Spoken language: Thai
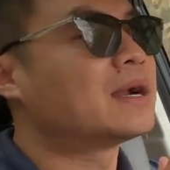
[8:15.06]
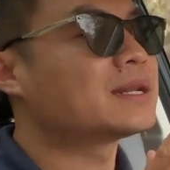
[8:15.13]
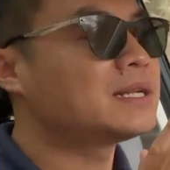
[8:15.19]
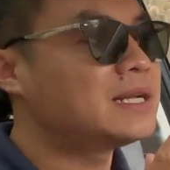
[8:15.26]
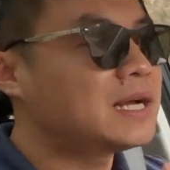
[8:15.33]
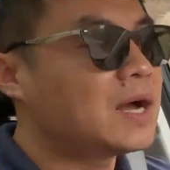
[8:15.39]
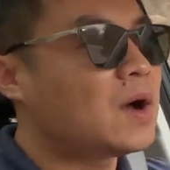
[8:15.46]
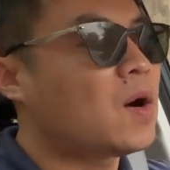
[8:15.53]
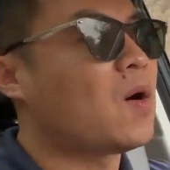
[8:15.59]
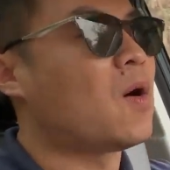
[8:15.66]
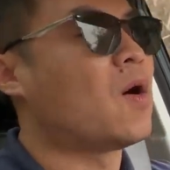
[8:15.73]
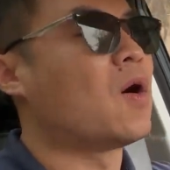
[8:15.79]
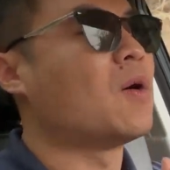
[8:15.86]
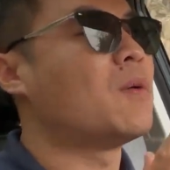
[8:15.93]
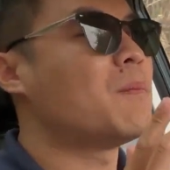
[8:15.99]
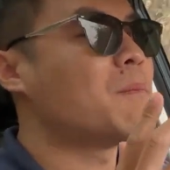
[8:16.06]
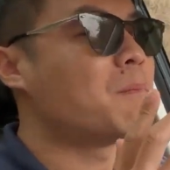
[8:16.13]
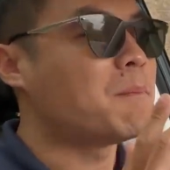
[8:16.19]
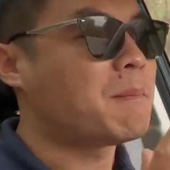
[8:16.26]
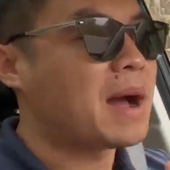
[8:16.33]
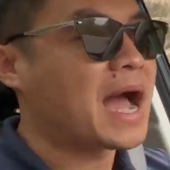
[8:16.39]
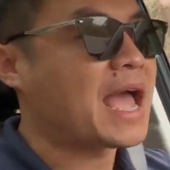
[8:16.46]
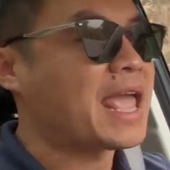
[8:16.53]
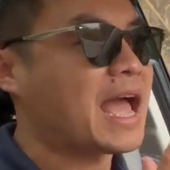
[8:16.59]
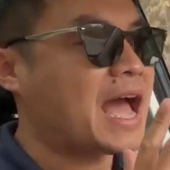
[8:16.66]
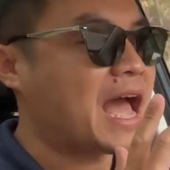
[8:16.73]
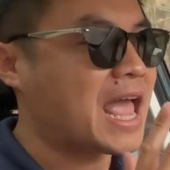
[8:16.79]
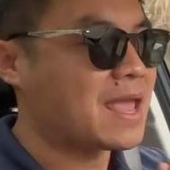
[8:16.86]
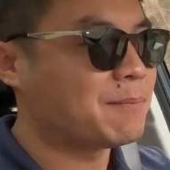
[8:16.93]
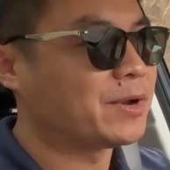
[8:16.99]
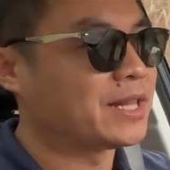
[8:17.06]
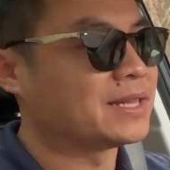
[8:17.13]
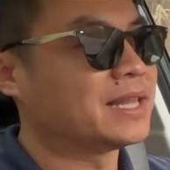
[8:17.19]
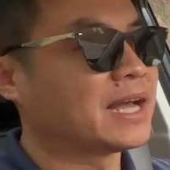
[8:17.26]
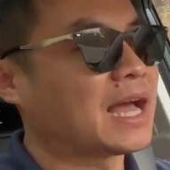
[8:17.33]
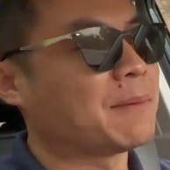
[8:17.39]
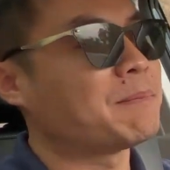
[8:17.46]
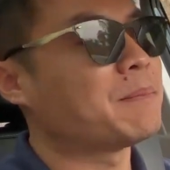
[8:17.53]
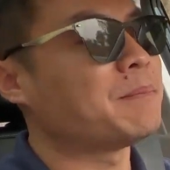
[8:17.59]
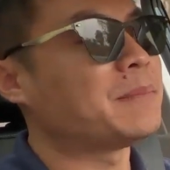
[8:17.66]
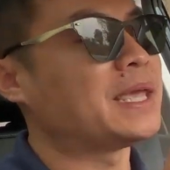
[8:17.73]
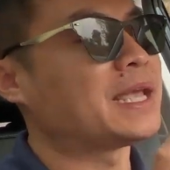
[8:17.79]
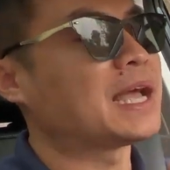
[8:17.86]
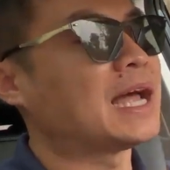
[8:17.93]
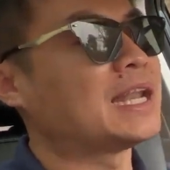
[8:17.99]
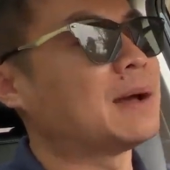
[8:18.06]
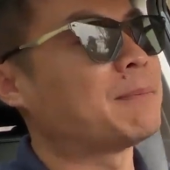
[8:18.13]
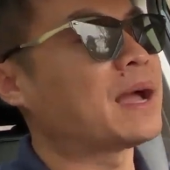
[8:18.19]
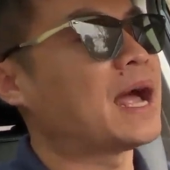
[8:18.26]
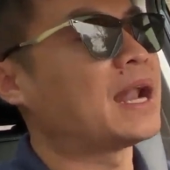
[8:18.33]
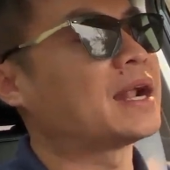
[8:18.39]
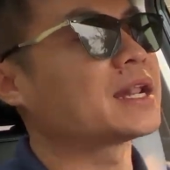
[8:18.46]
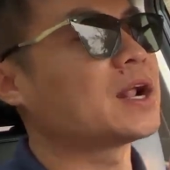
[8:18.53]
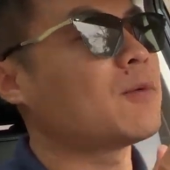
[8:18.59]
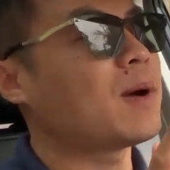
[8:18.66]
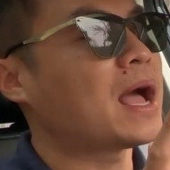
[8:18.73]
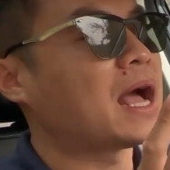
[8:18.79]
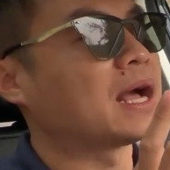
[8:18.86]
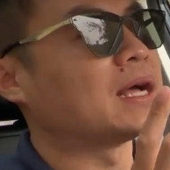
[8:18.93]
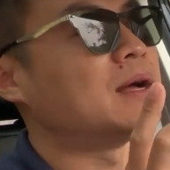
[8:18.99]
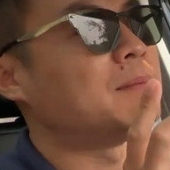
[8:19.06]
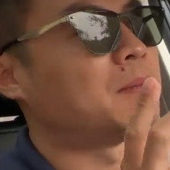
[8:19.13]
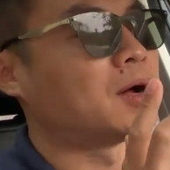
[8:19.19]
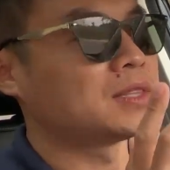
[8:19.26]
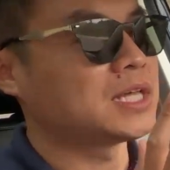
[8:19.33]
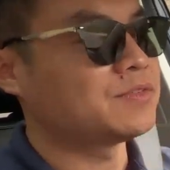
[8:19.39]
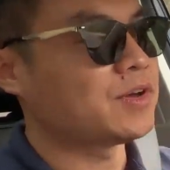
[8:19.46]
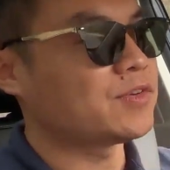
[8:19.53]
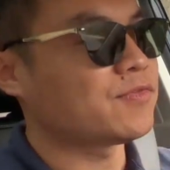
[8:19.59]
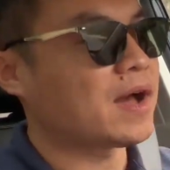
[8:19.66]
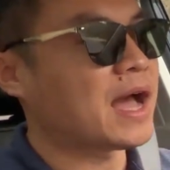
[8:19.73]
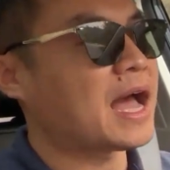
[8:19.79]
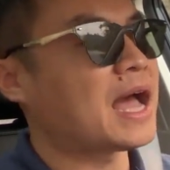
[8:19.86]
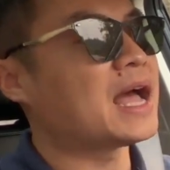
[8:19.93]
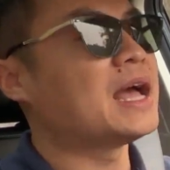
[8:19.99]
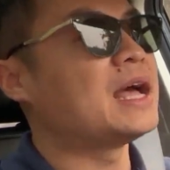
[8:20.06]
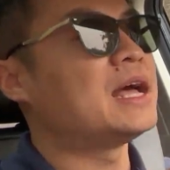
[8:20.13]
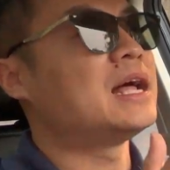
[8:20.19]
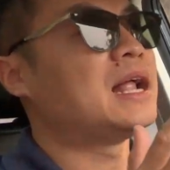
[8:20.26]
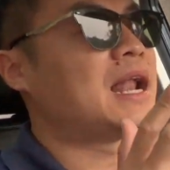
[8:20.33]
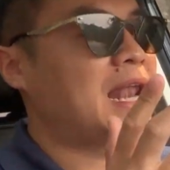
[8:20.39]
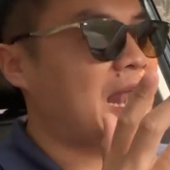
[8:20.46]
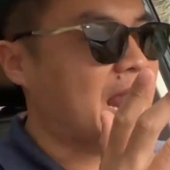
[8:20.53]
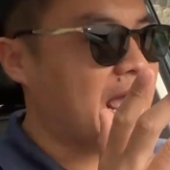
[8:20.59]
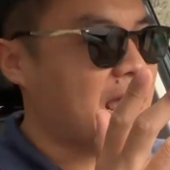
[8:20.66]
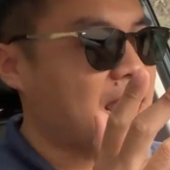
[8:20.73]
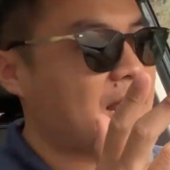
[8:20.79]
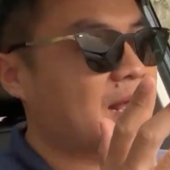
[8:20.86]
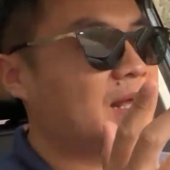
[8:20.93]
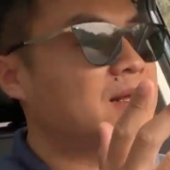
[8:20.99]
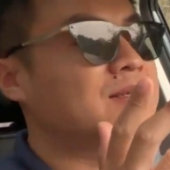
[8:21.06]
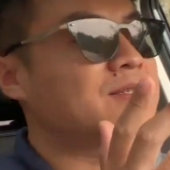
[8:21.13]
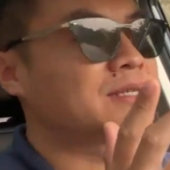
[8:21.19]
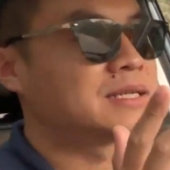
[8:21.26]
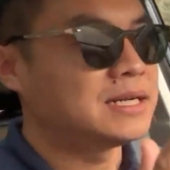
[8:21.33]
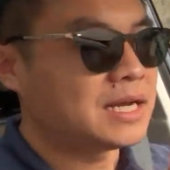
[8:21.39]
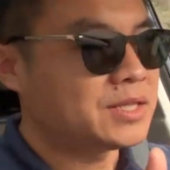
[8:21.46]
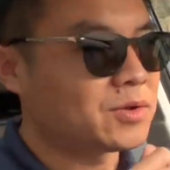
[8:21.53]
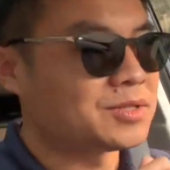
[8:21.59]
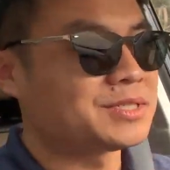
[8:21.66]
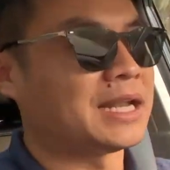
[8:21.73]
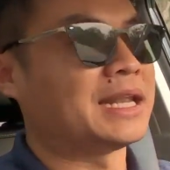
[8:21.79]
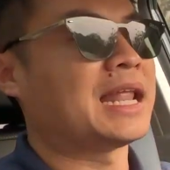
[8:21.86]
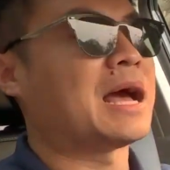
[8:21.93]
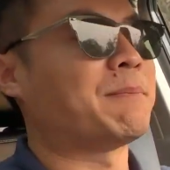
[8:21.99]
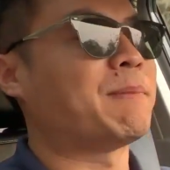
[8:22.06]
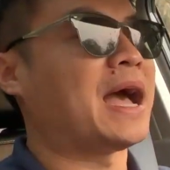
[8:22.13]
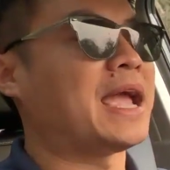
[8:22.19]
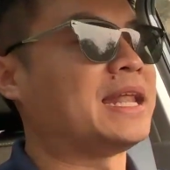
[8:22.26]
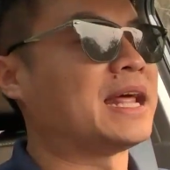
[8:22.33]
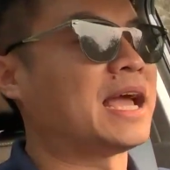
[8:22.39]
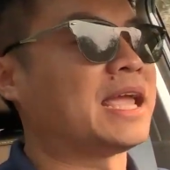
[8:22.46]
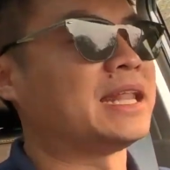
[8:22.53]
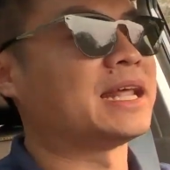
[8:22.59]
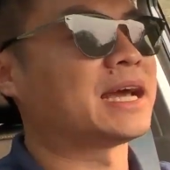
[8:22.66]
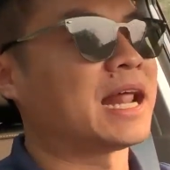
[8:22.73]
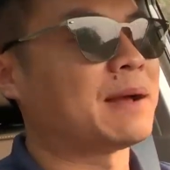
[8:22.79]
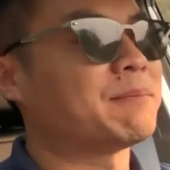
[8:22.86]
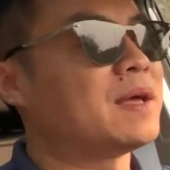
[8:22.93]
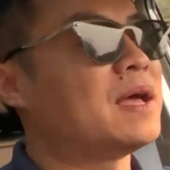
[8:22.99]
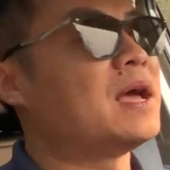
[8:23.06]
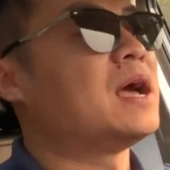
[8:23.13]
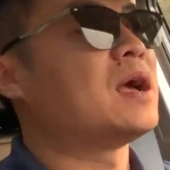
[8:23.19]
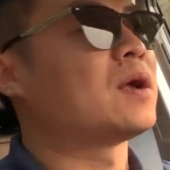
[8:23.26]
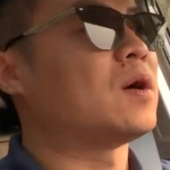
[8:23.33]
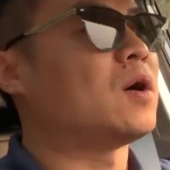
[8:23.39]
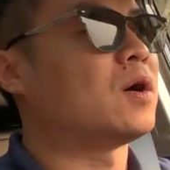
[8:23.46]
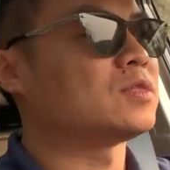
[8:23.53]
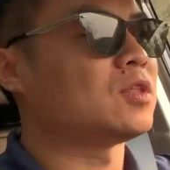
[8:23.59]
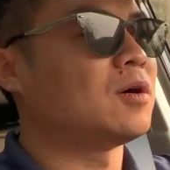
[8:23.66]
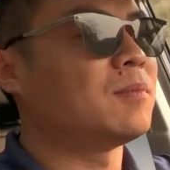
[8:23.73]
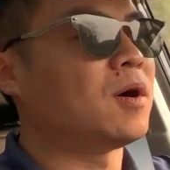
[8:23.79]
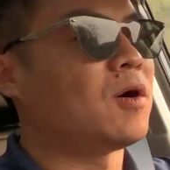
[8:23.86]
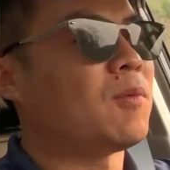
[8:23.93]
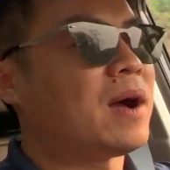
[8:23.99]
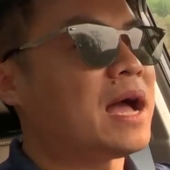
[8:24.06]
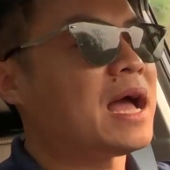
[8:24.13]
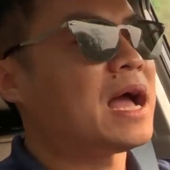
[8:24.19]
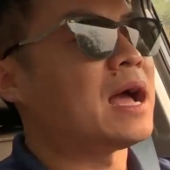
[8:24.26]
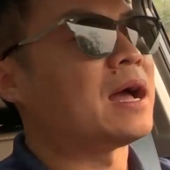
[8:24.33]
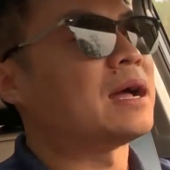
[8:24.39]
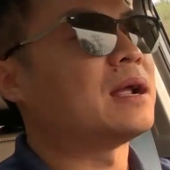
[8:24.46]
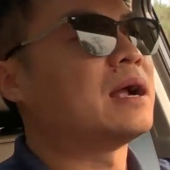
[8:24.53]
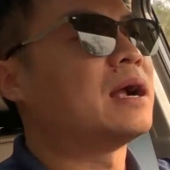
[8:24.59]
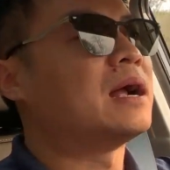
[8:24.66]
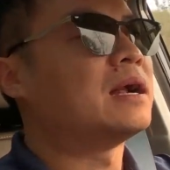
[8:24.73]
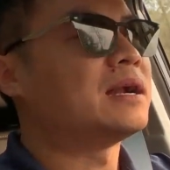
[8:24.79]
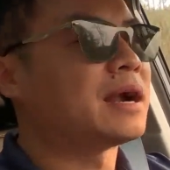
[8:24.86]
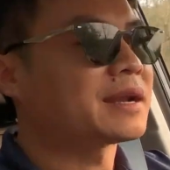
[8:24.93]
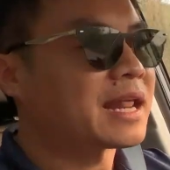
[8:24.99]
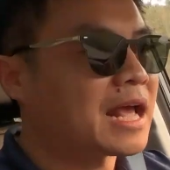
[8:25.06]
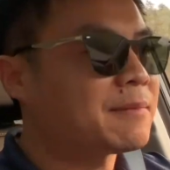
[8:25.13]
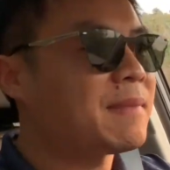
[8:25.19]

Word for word: เรื่องของ My Hybrid นะครับมีการทำงานระหว่างมอเตอร์ไฟฟ้าและเครื่องยนต์สันดาปภายในนะครับ ก็ต้องบอกว่าแรง